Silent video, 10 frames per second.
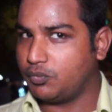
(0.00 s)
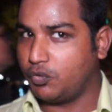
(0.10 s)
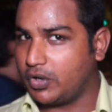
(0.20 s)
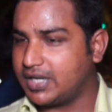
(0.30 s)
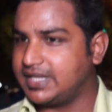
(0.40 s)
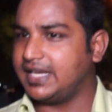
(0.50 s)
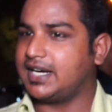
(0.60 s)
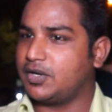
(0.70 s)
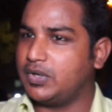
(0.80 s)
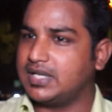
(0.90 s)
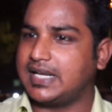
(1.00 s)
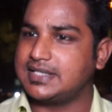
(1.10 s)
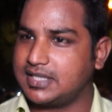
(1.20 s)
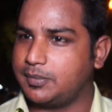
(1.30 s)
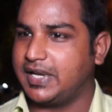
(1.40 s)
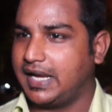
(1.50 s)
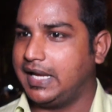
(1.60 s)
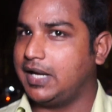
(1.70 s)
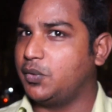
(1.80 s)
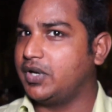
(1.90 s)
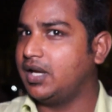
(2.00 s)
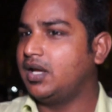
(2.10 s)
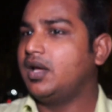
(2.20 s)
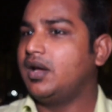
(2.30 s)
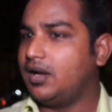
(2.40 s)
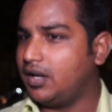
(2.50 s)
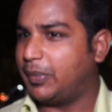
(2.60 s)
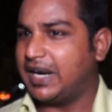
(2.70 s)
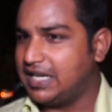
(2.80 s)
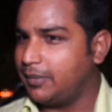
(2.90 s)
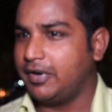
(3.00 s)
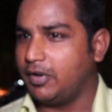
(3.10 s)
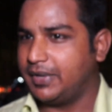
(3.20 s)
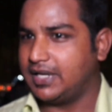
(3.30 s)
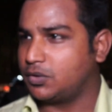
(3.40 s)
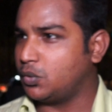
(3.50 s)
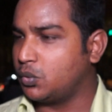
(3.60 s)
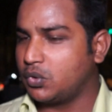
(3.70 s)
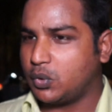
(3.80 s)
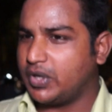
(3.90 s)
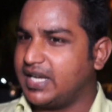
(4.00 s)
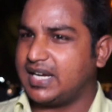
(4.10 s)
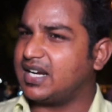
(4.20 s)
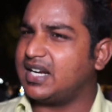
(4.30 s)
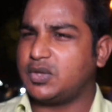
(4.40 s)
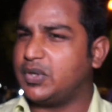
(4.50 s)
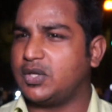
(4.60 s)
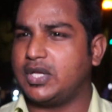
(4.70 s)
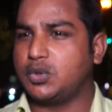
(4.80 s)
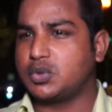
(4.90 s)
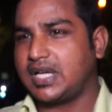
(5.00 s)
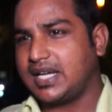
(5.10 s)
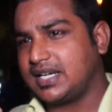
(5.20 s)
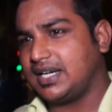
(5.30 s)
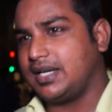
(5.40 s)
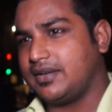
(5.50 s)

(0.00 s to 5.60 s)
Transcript: वोट देकर उन्हें सांसद बनाया है उन्हें पार्लियामेंट में भेजा तो उनको ये करना तो ये तो हिंदुस्तान का